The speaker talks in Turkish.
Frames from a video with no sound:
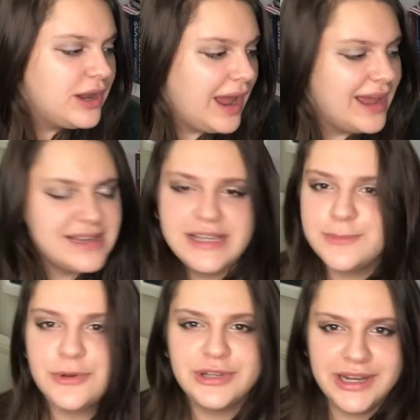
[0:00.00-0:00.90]
her şey
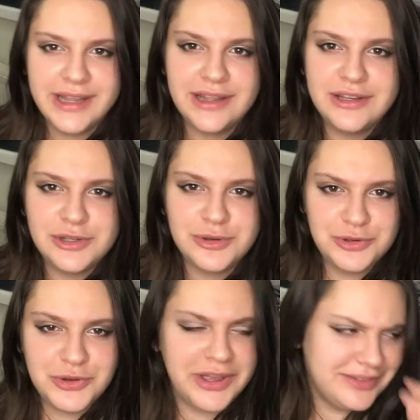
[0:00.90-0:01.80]
spontane gelişiyor
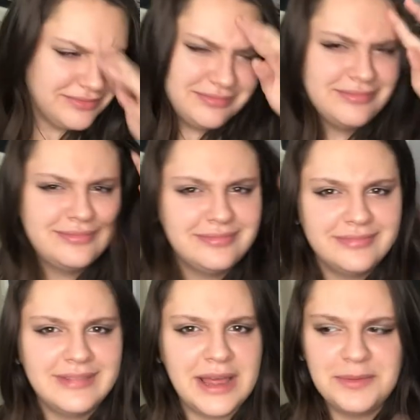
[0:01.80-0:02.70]
şu an.
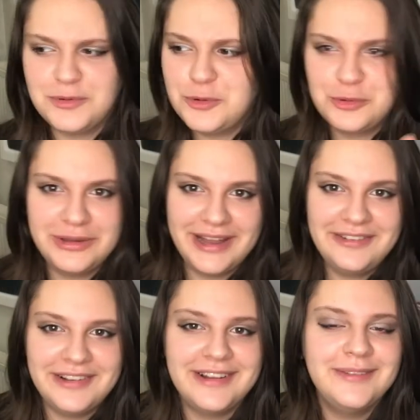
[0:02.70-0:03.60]
Yani kurgu değil
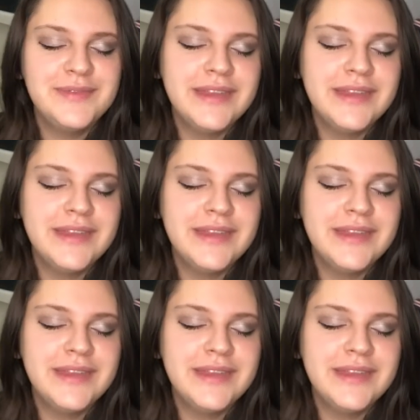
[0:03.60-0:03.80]
falan.